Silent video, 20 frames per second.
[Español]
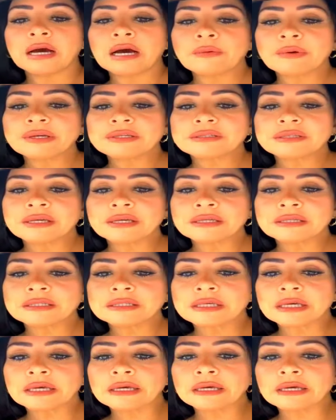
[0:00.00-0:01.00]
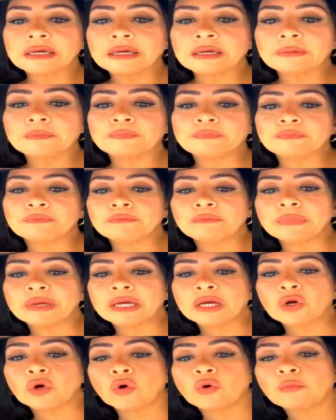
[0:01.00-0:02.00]
A veces eh,
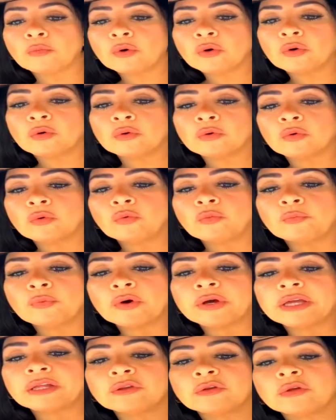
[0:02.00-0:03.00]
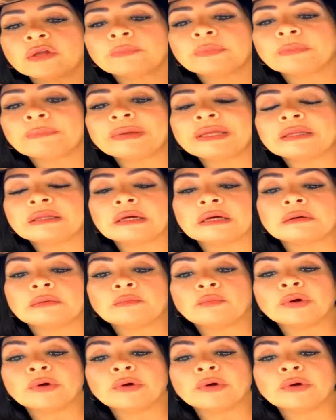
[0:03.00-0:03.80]
me como un poquito de pepitas.